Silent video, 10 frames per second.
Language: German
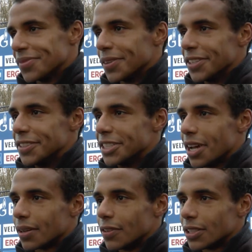Wie
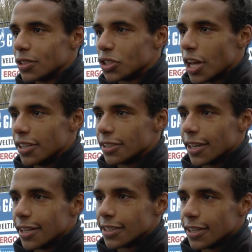gesagt, wir hatten jetzt schon eine
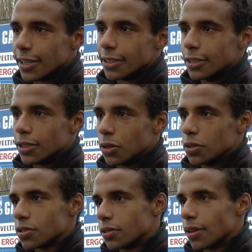Trainingseinheit hinter
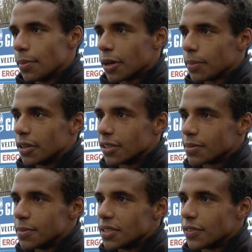uns und da merkt man, dass
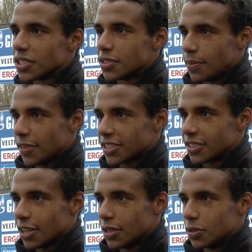ein bisschen was zusammenwachsen
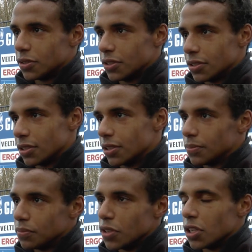kann und äh,
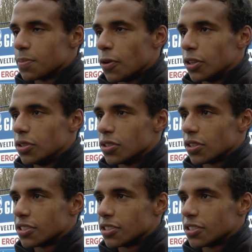es braucht natürlich auch